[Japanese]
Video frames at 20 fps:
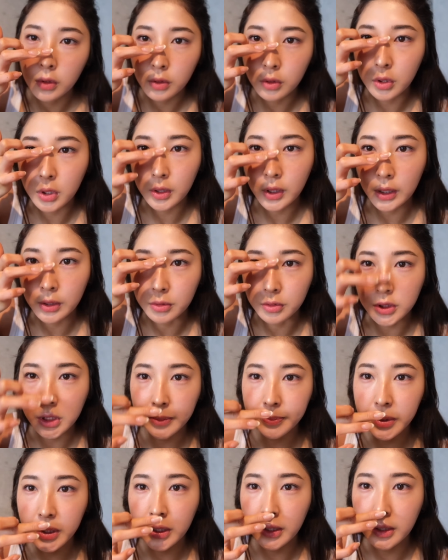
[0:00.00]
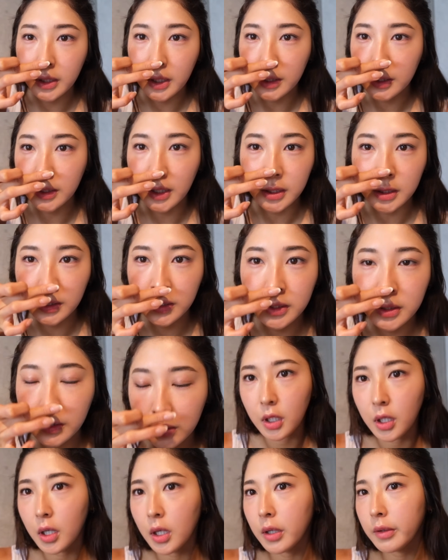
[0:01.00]
これはあのチャピー哲学
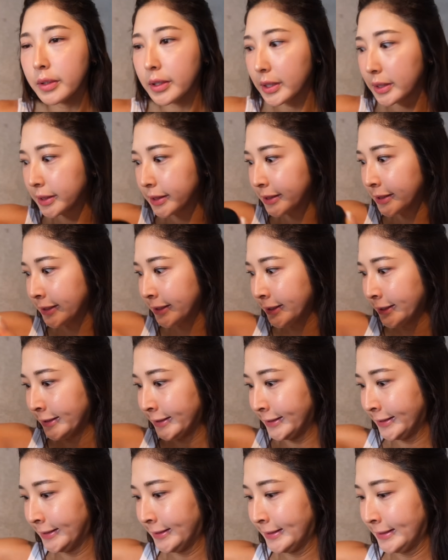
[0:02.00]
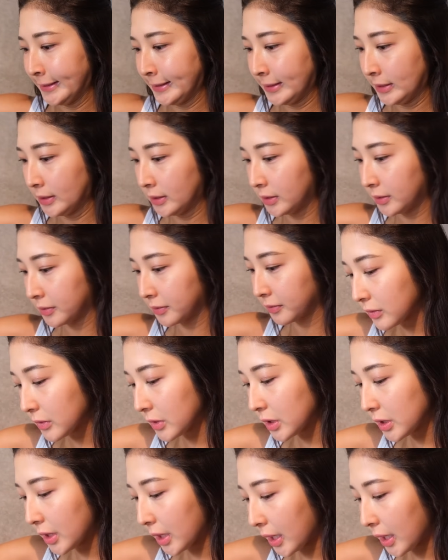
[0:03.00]
はーいだった